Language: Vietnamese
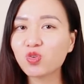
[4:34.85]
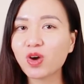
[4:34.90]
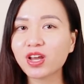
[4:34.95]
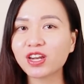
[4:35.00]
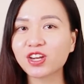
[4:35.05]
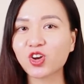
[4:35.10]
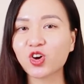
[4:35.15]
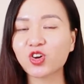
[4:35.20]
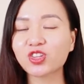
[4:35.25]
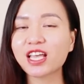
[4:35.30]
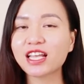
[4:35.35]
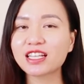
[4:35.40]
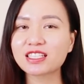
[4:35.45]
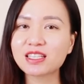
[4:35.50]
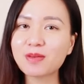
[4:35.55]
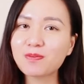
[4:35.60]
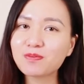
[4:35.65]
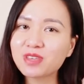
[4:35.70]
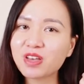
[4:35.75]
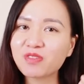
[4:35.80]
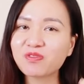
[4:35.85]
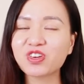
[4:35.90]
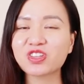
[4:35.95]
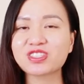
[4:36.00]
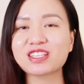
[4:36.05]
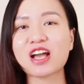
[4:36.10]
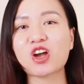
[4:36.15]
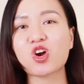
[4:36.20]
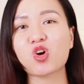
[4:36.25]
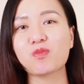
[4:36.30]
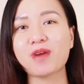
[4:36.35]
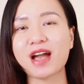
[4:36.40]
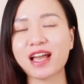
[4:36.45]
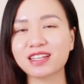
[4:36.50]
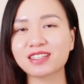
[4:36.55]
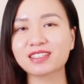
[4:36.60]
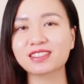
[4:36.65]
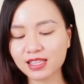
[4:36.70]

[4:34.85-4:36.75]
khuẩn có thể xâm nhập vào da của bạn.